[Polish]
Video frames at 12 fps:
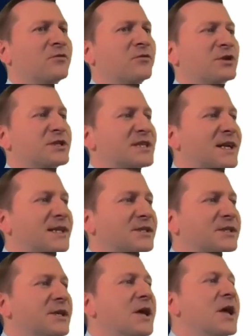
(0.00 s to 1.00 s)
odnotowuje
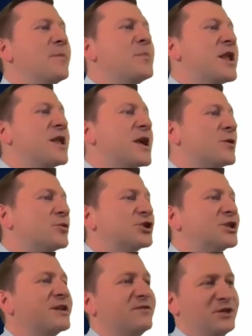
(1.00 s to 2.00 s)
straty
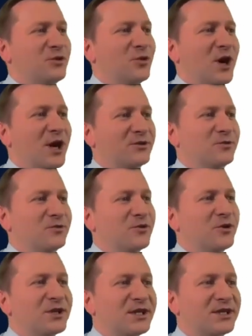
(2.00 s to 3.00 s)
pieniężne w wyniku handlu
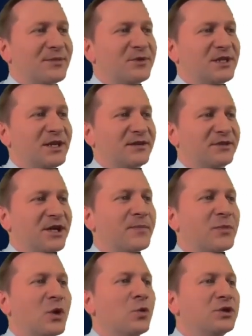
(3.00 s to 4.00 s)
kontraktami
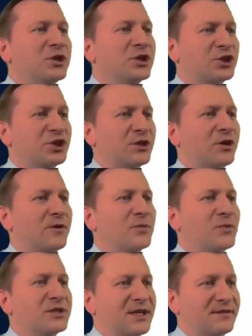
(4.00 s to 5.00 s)
CFD unijniejszego
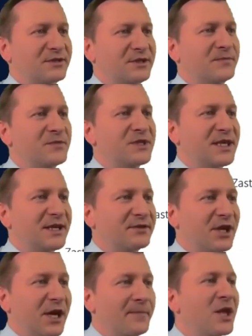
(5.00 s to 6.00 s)
dostawcy
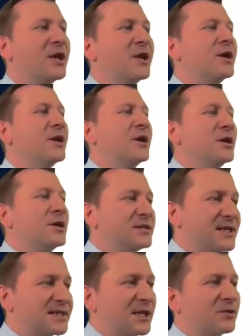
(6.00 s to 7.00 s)
CFD.
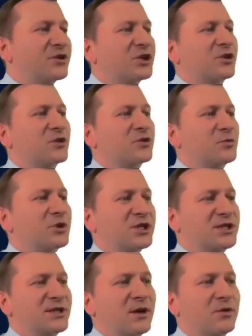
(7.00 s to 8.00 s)
Zastanów się, czy rozumiesz,
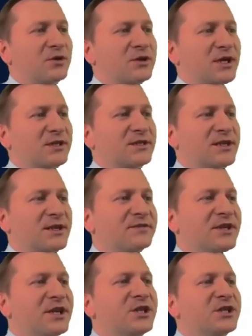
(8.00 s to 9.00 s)
jak działają kontrakty
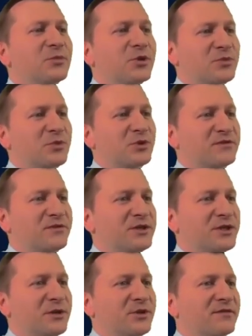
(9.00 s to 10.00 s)
CFD i czy możesz
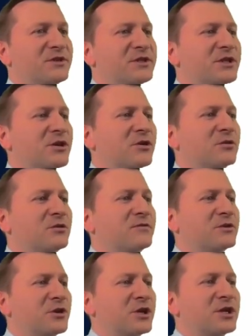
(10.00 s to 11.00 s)
pozwolić sobie na wysoko,
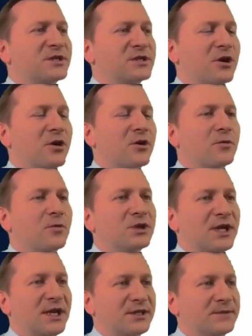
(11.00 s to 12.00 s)
wysokie ryzyko
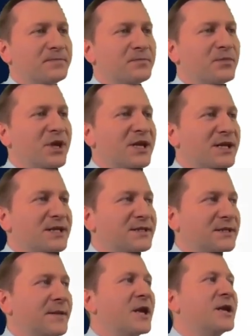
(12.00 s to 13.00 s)
utraty
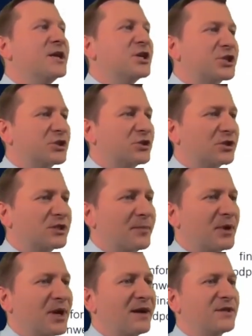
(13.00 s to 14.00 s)
pieniędzy. Jeszcze notka
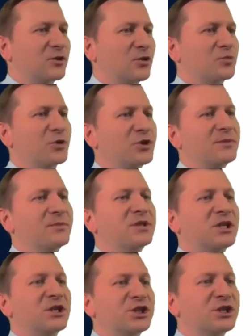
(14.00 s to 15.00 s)
prawna, to już może nie
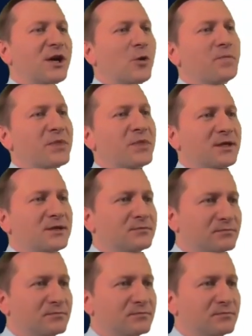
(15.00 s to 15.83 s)
będę czytał.